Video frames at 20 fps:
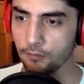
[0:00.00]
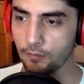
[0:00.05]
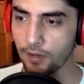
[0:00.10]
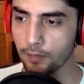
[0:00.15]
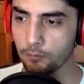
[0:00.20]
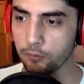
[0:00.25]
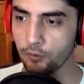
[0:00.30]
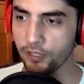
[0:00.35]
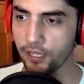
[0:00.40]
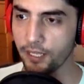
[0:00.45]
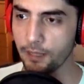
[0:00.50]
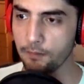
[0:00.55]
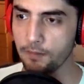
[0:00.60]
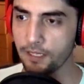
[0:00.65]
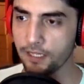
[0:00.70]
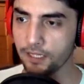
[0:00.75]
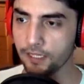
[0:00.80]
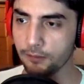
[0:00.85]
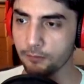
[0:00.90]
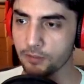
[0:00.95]
Bak bunlar hep
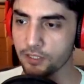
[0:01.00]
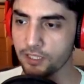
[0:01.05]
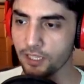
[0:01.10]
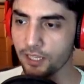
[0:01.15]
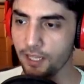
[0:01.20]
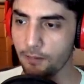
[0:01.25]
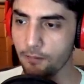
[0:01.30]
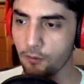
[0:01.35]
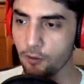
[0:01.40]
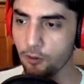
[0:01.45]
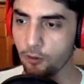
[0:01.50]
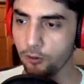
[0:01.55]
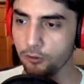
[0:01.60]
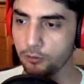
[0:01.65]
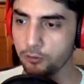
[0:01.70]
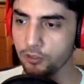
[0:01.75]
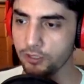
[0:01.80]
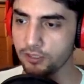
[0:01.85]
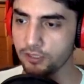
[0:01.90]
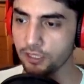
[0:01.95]
yıkılmış. Neden böyle
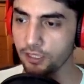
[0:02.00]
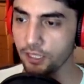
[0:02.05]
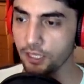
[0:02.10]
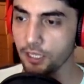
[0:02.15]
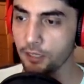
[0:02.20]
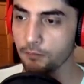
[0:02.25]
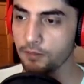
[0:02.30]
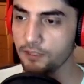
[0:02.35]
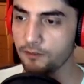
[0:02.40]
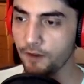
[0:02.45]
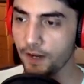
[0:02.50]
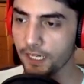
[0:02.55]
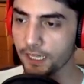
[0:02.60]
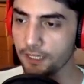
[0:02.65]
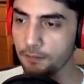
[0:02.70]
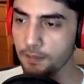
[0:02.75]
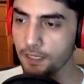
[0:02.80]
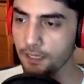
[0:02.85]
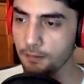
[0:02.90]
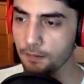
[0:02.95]
oldu burası? Biz
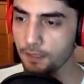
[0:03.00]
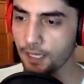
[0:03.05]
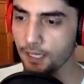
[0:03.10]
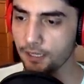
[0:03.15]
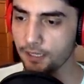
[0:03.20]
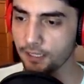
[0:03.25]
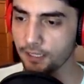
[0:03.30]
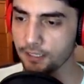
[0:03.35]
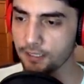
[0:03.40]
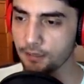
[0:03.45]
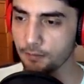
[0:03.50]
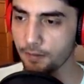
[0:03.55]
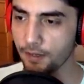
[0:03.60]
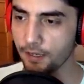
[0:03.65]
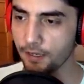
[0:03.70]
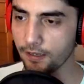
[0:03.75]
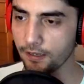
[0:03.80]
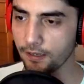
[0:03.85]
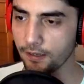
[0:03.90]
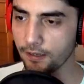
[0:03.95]
farklı bir yere mi geldik acaba?